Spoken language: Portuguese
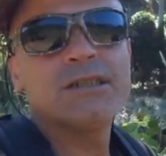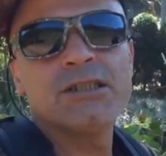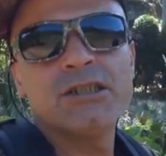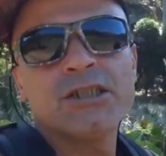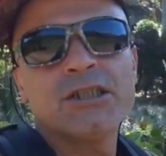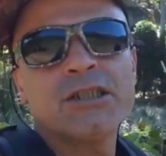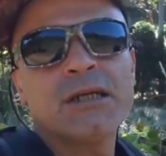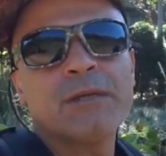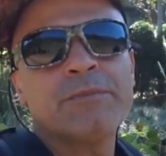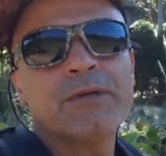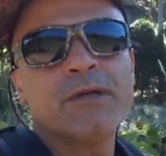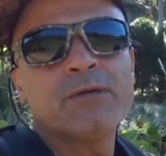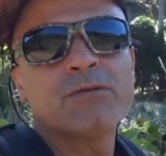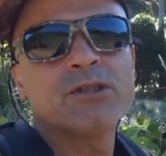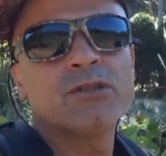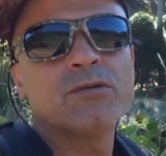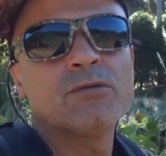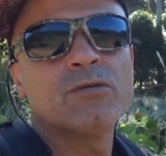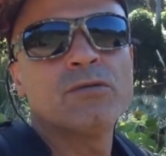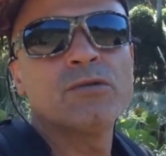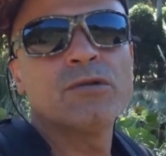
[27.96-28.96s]
de chapéu
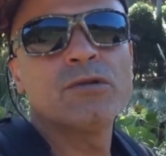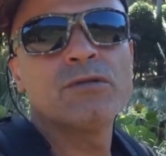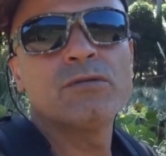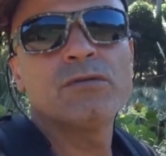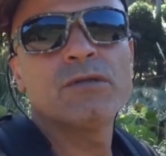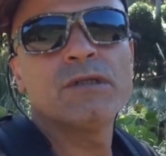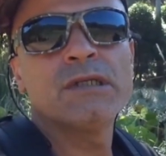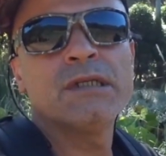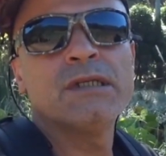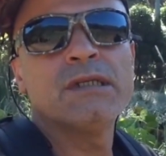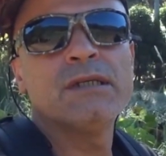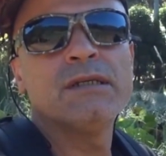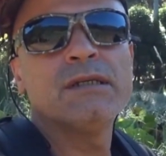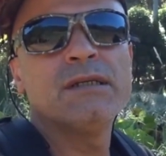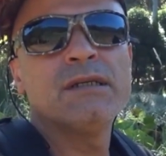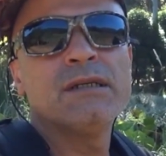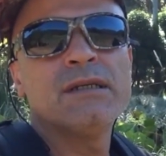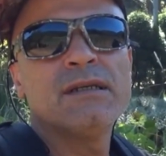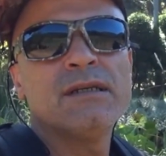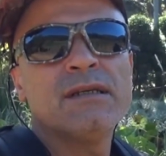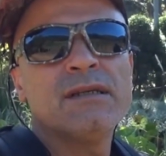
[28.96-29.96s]
de couro
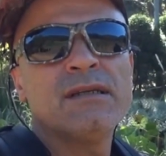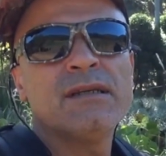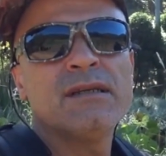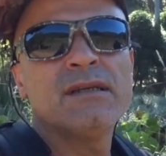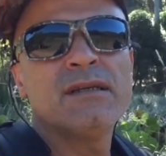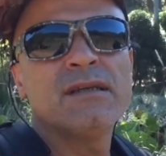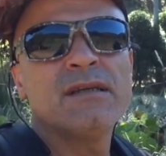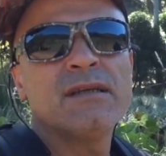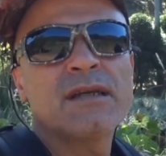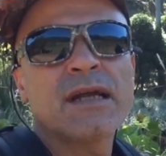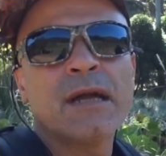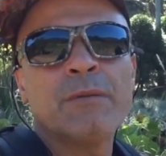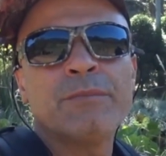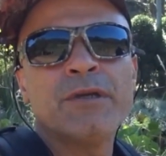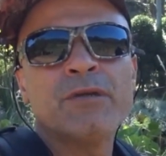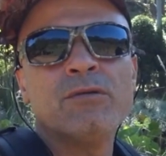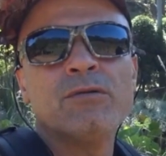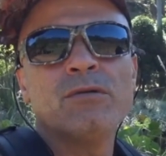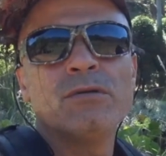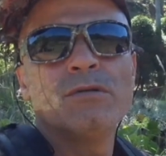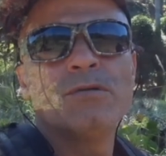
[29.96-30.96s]
e
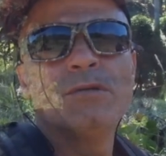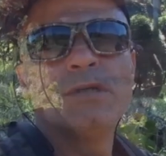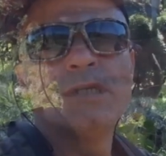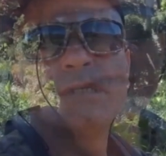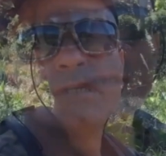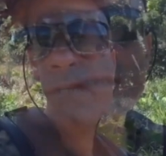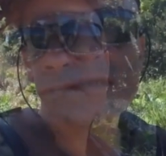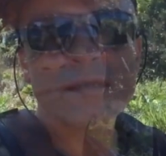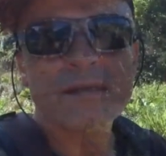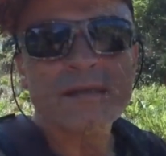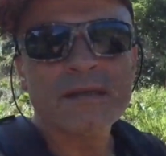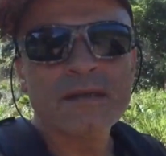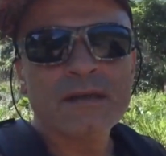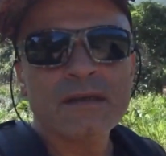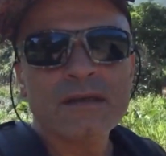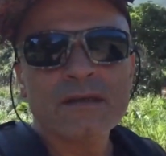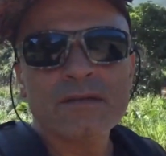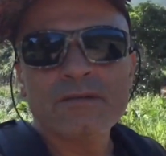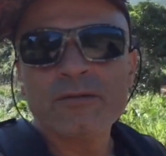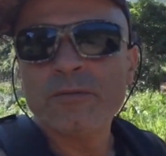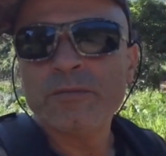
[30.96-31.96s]
capim gordura.
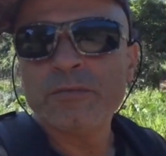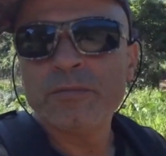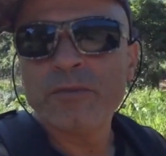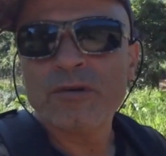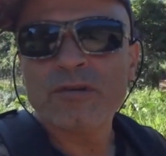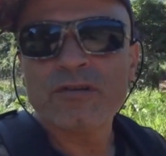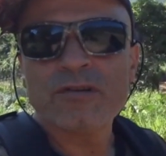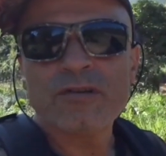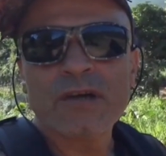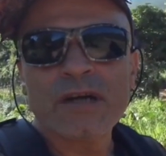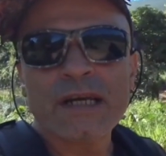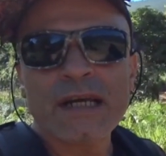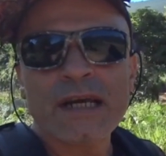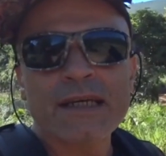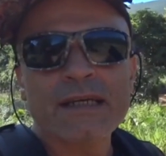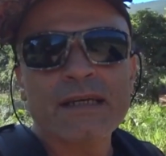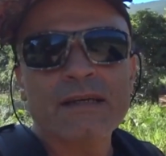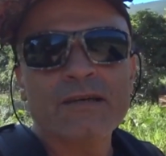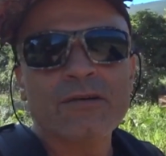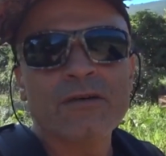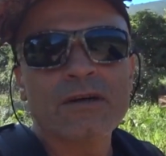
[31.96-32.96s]
Vou me posicionar
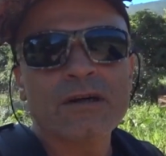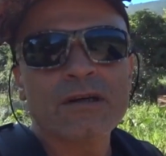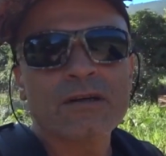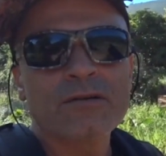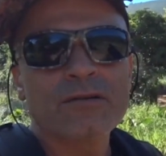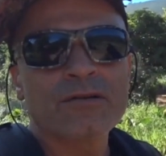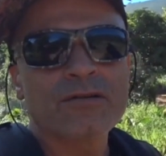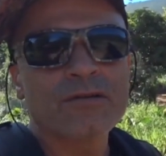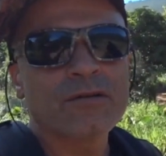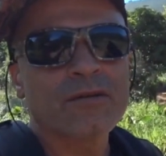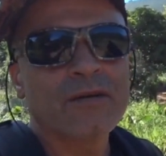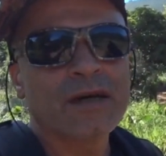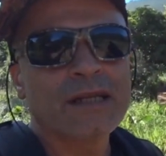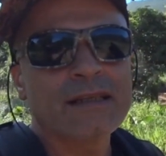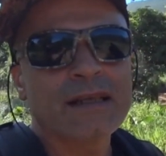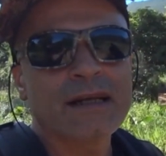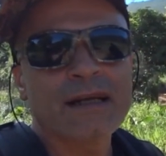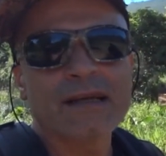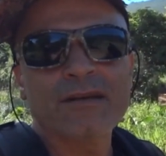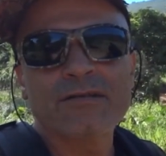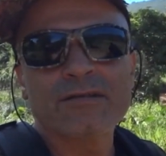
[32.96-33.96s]
aqui agora que eu estou
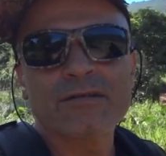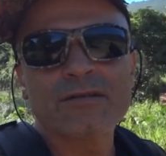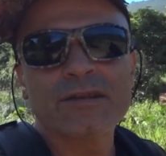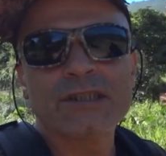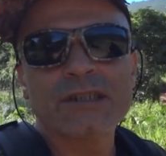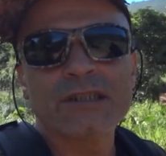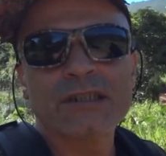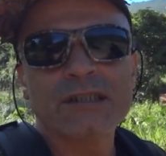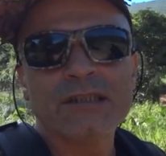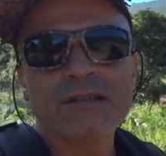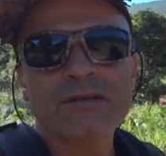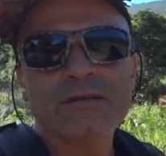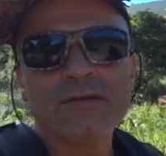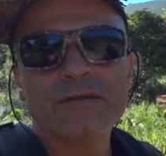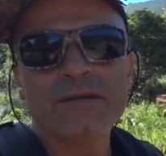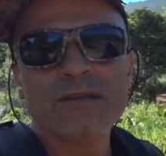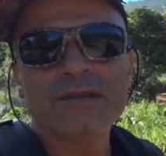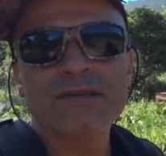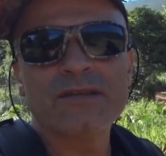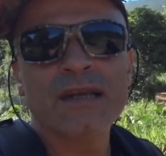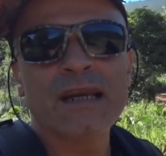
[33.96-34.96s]
atrás hoje aqui
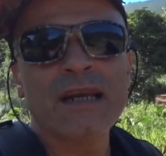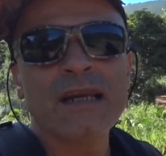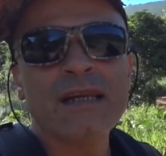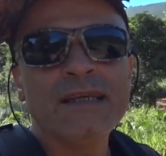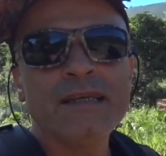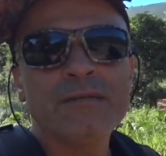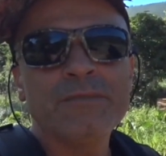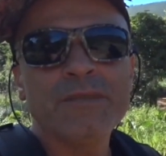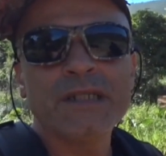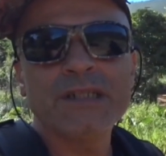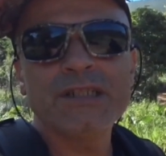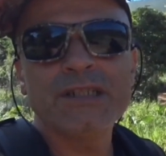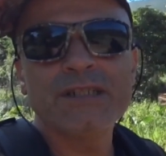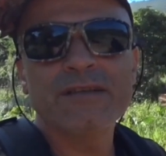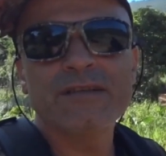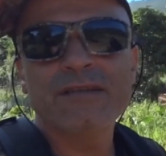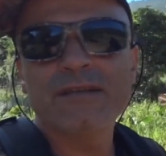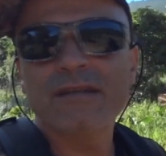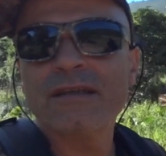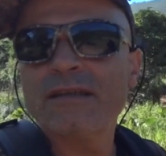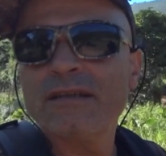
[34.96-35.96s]
do Estrelinha
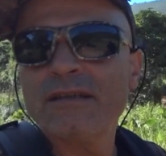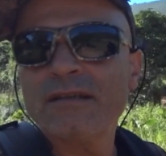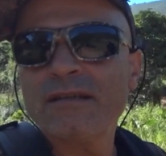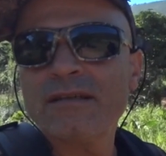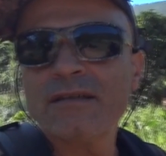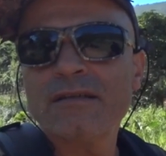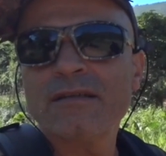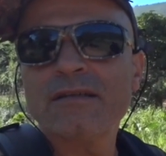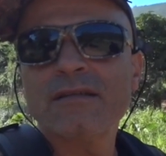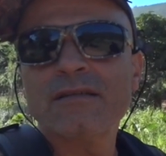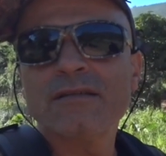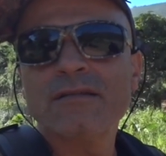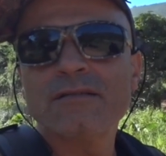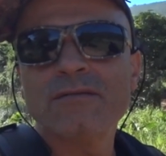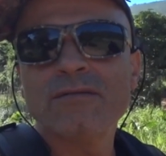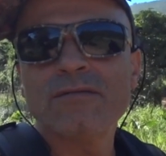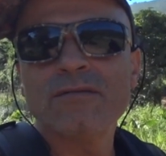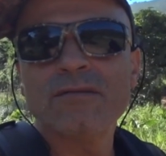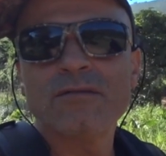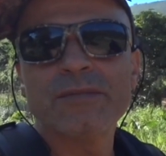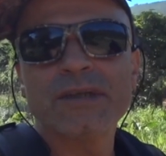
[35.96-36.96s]
Metista
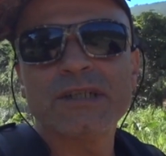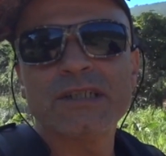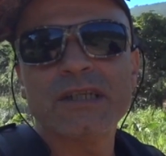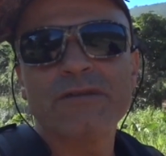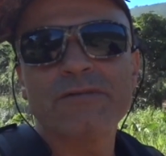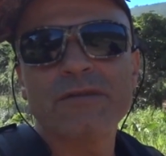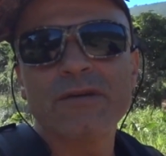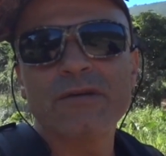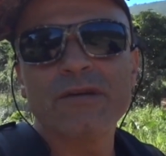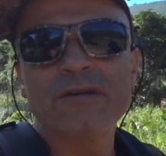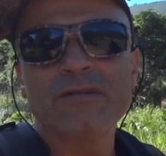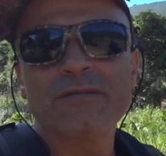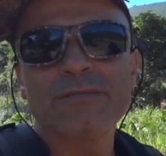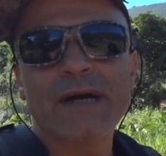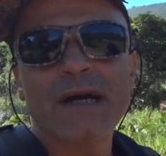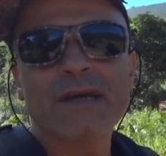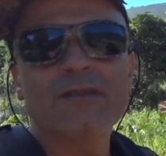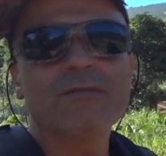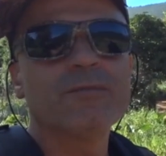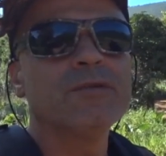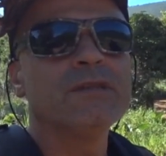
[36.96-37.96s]
dos beija-flores
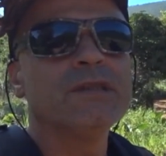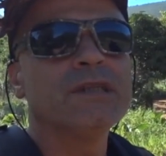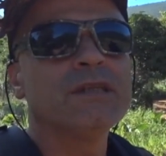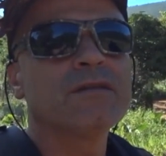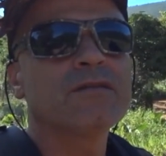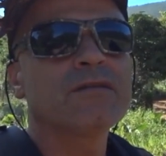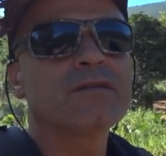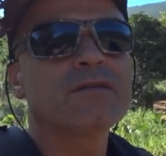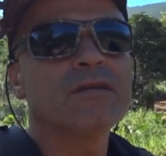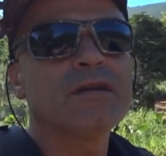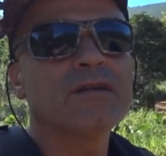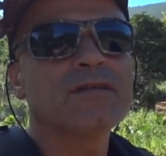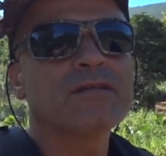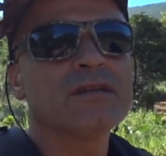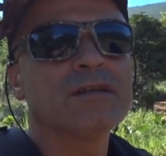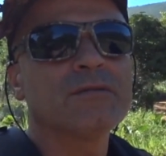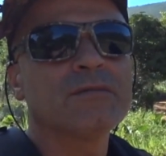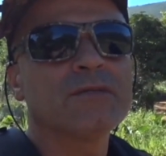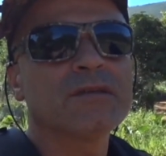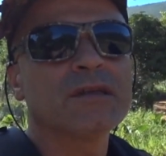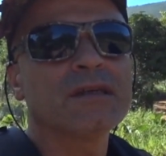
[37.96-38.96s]
mais bonitos que nós
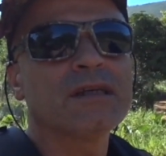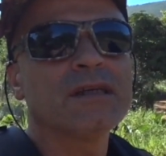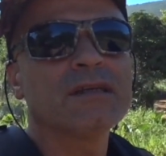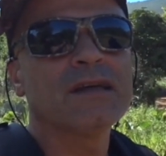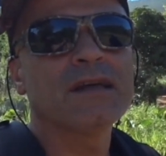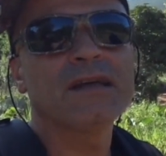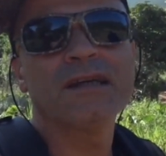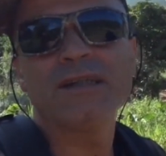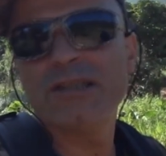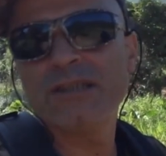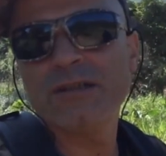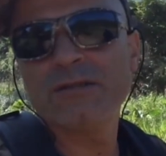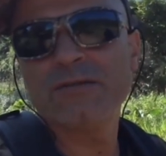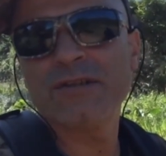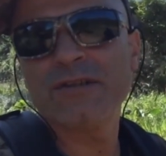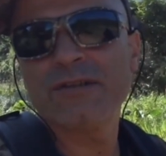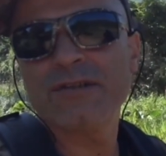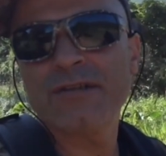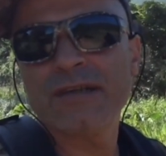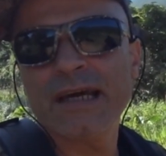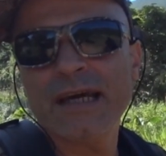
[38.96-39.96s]
temos aqui na região
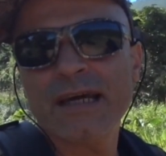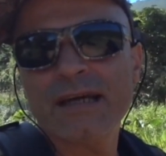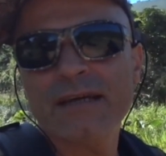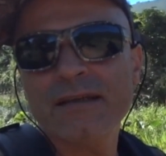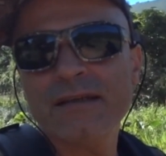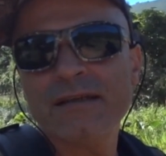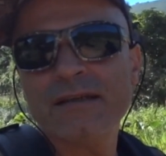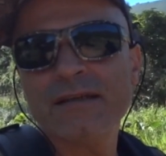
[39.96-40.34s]
de Serra.